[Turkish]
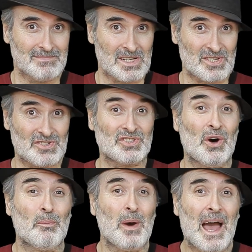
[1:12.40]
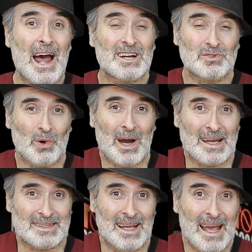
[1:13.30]
Stop Erdoğan.
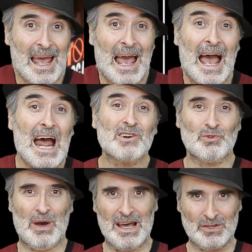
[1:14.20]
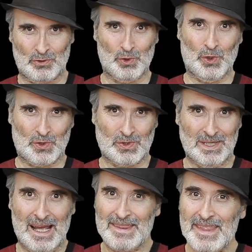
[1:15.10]
Erdoğan dur.
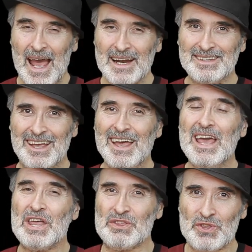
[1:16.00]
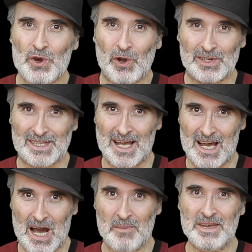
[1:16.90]
Nerede? New York'ta.
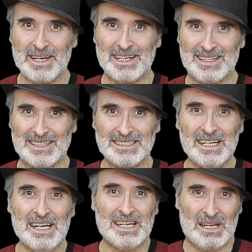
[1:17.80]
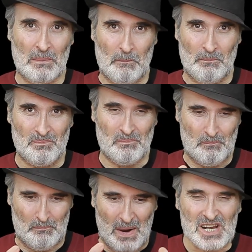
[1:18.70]
Amerika'nın
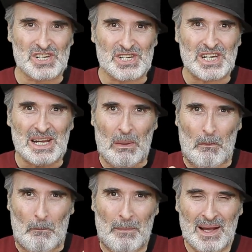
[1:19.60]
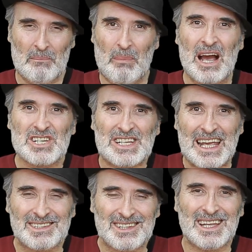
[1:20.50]
baş
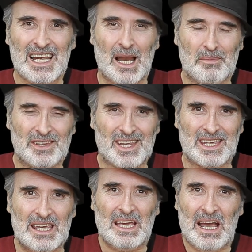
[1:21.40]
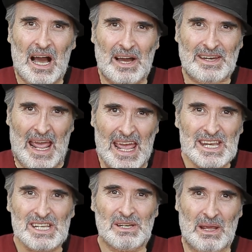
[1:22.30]
başkenti değil elbette ki. Hani
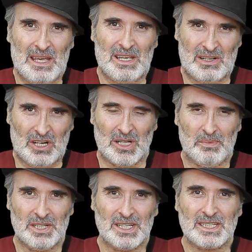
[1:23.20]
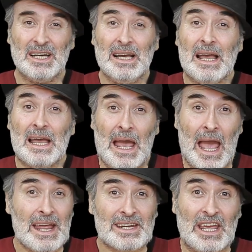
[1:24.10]
en e, kalabalık,
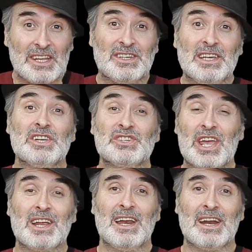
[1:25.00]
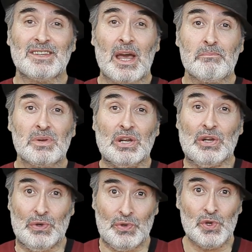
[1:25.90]
en etkili şehirlerinden biri
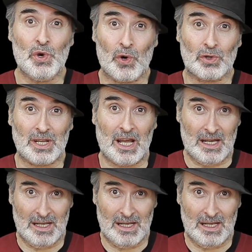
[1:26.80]
New York'ta.